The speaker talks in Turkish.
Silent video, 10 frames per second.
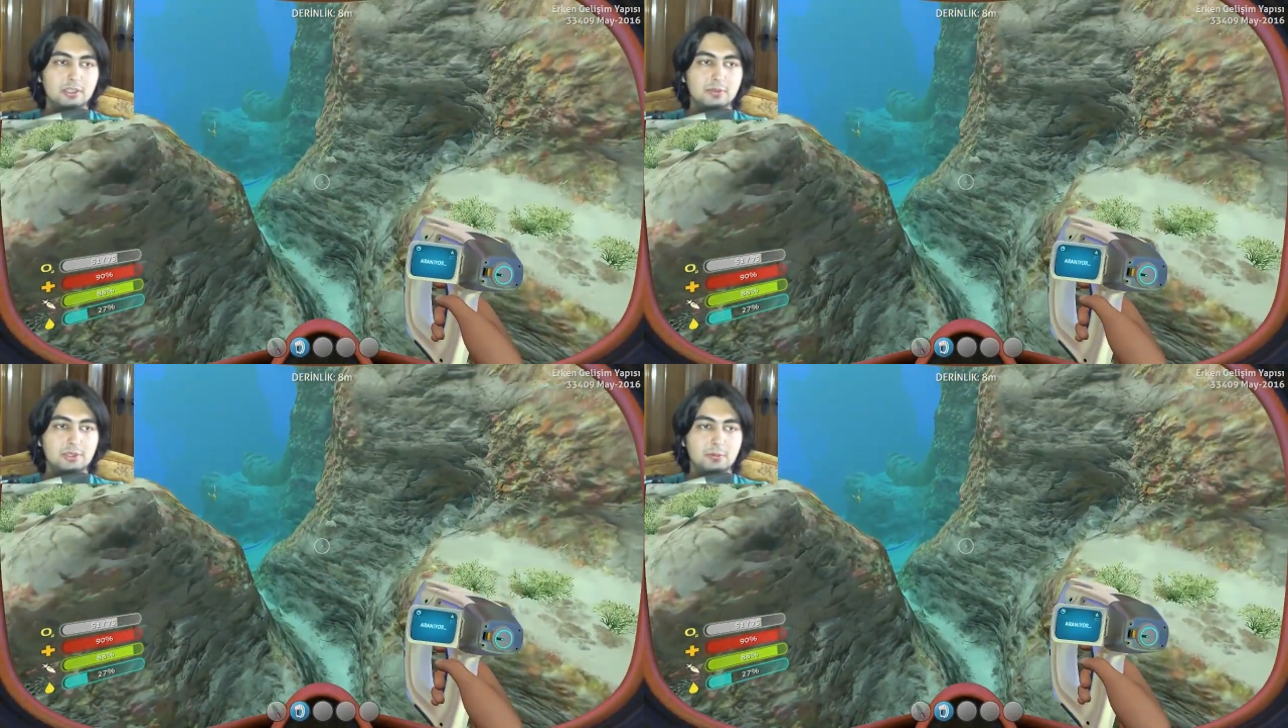
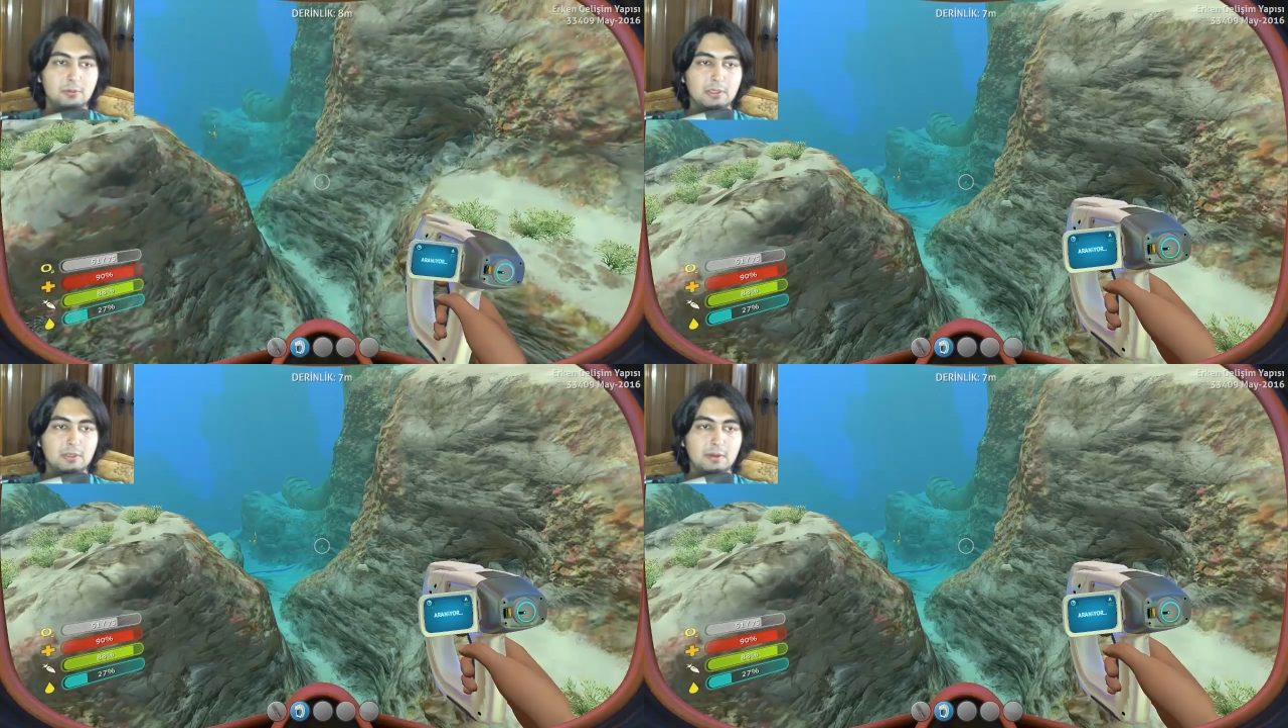Şuralarda
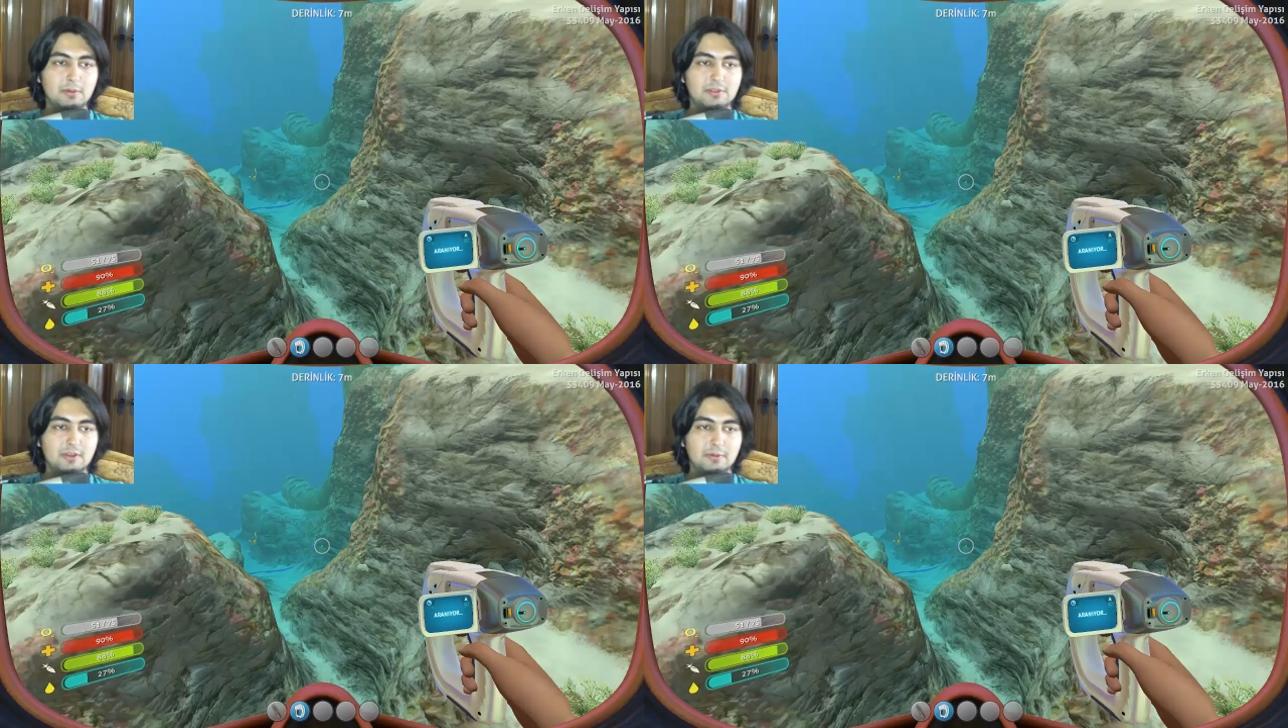bir şey bulma
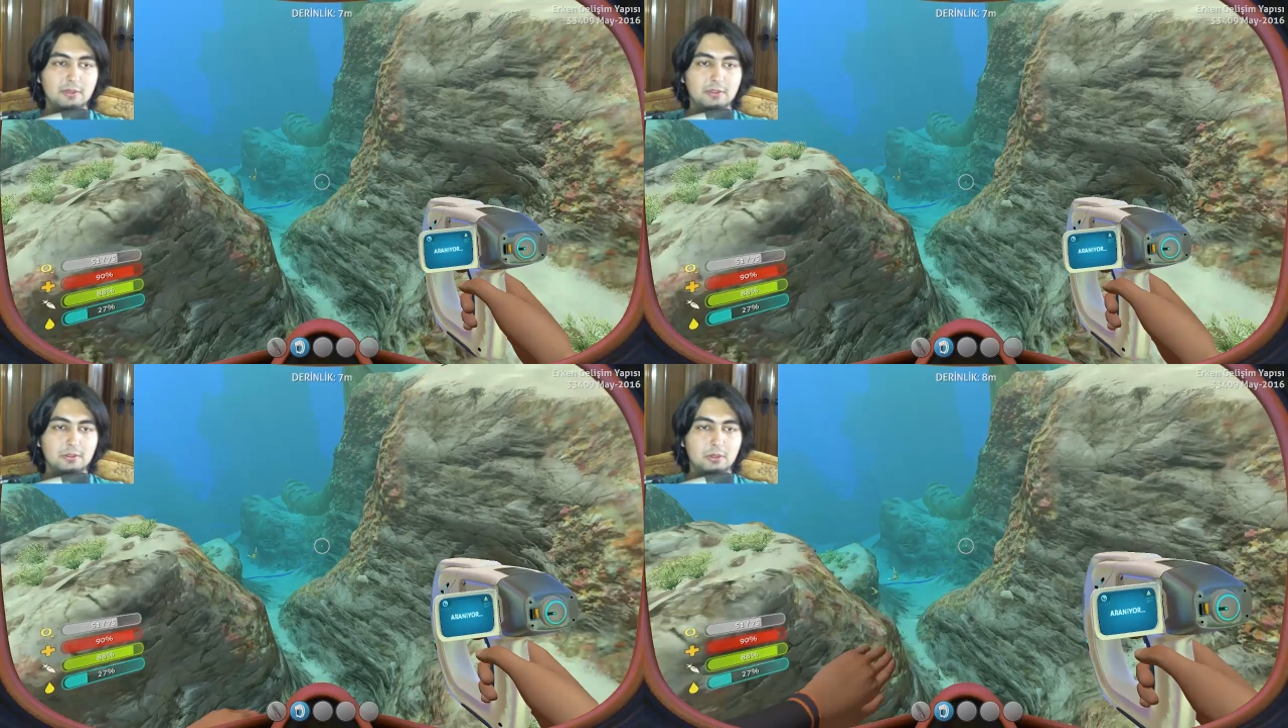
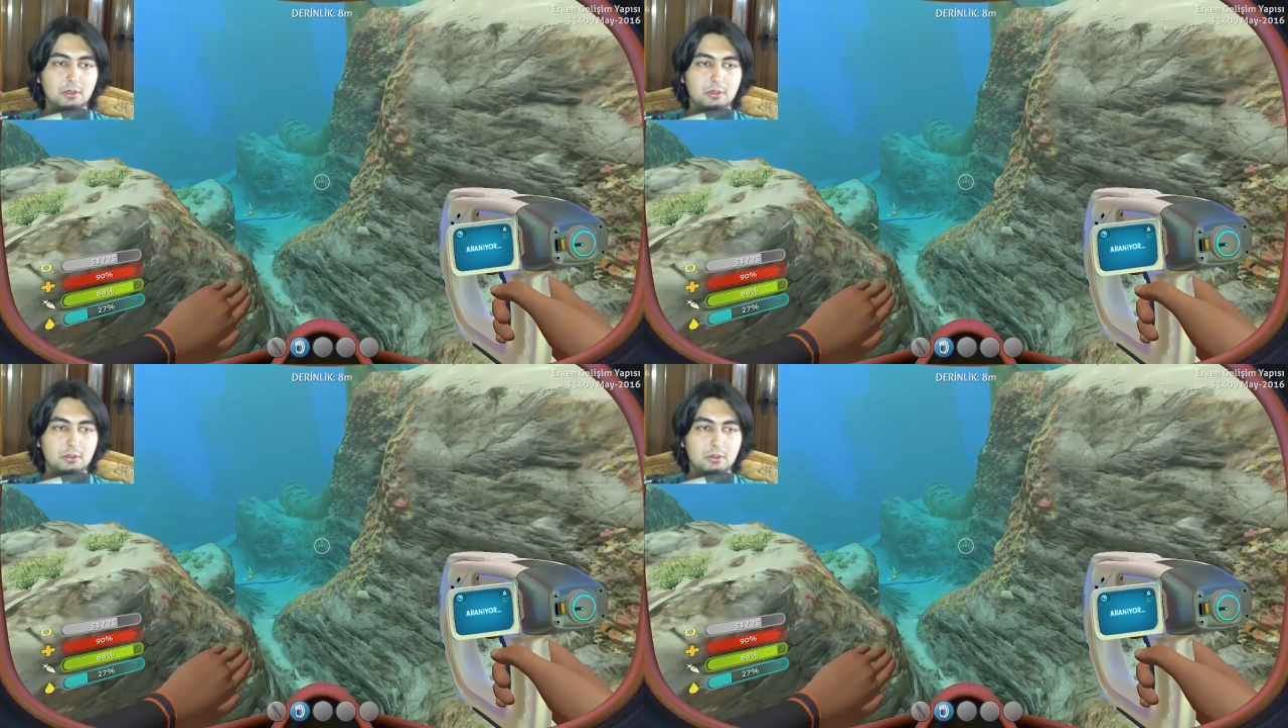ihtimalimiz var mı?
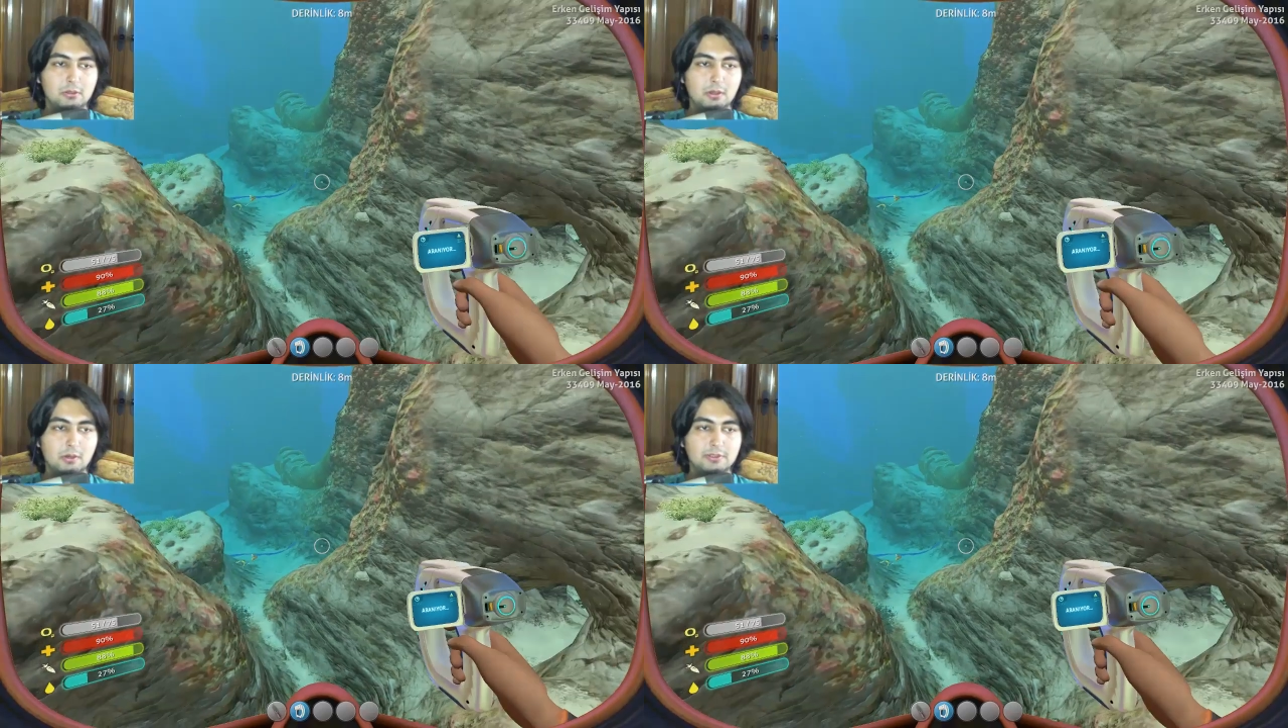Oo
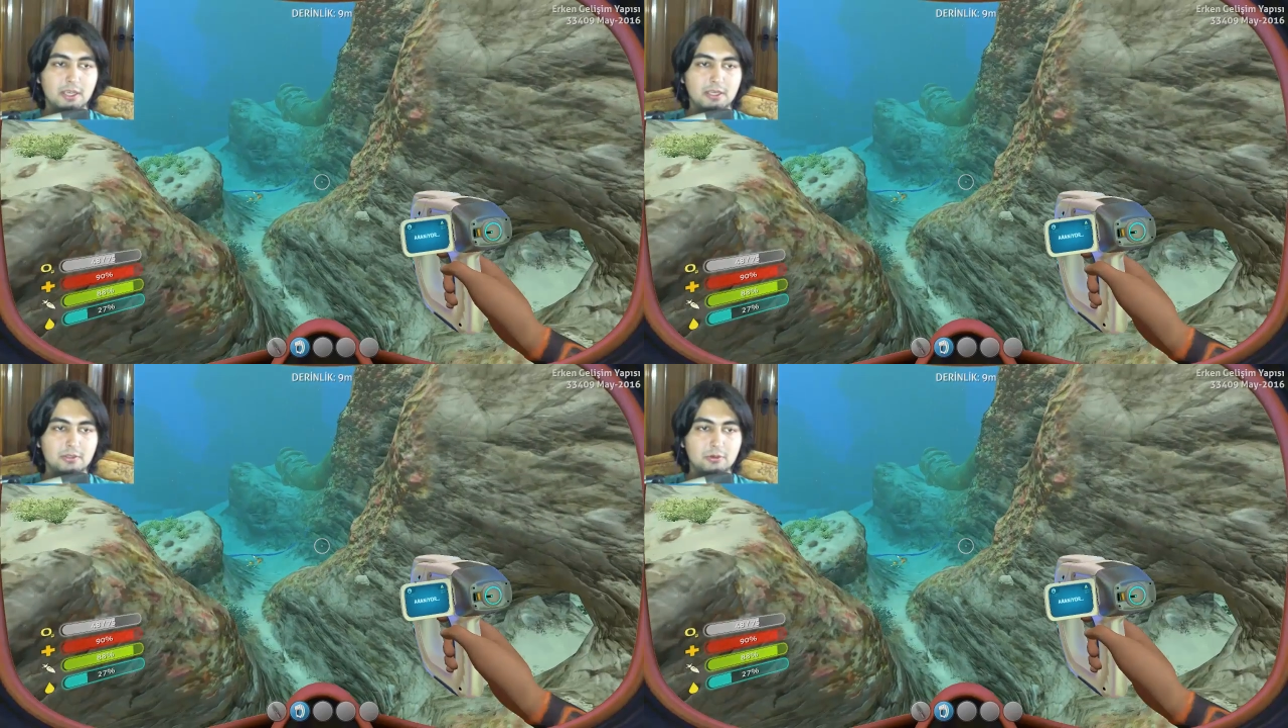oo
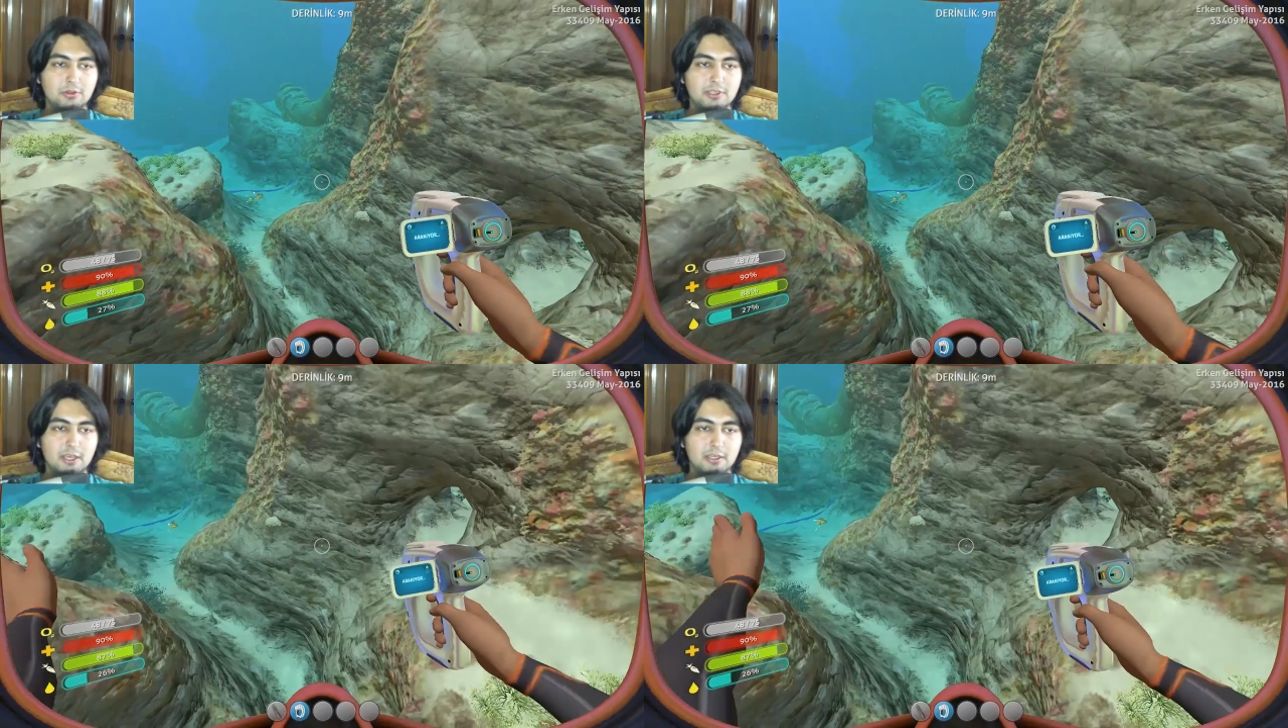oo
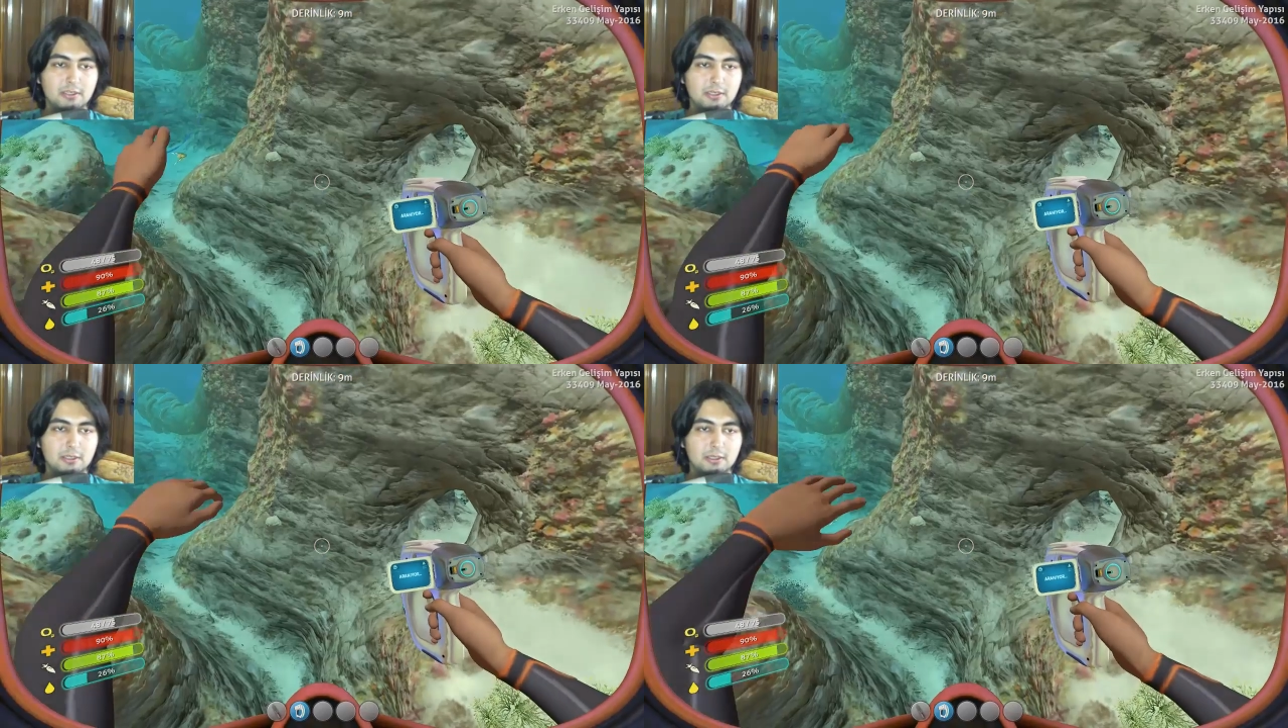sakin oyun
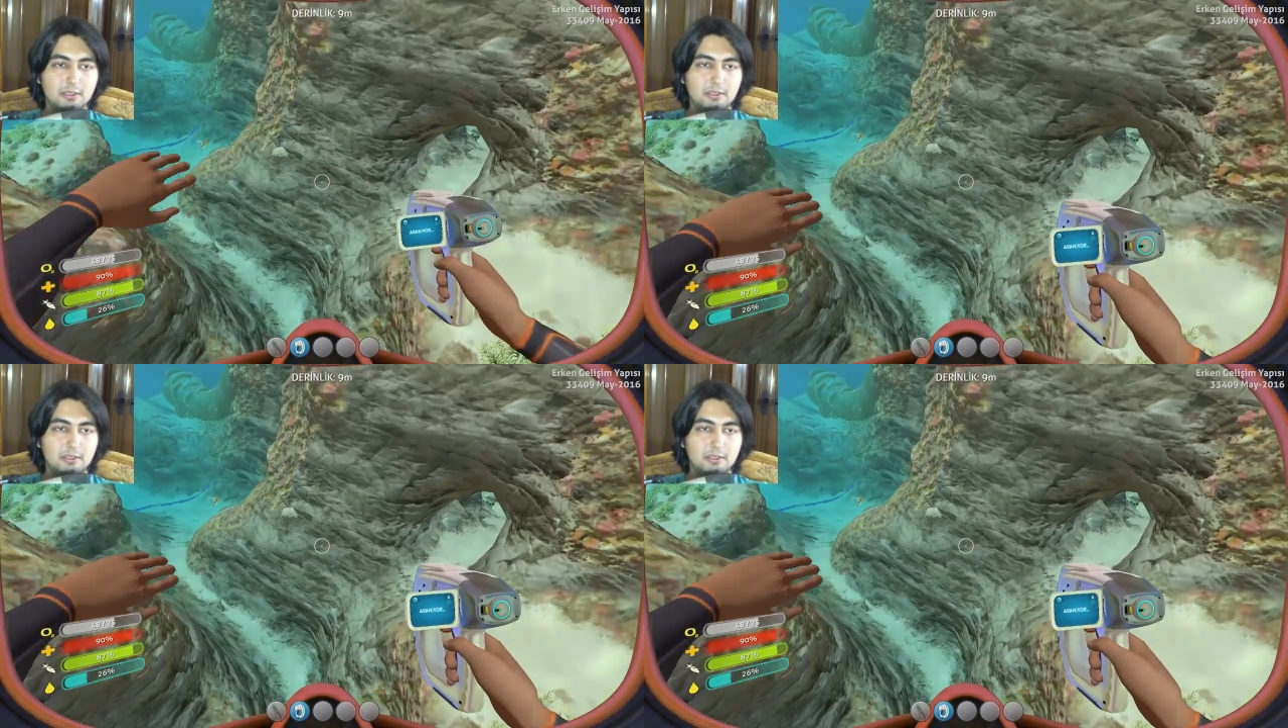sakin.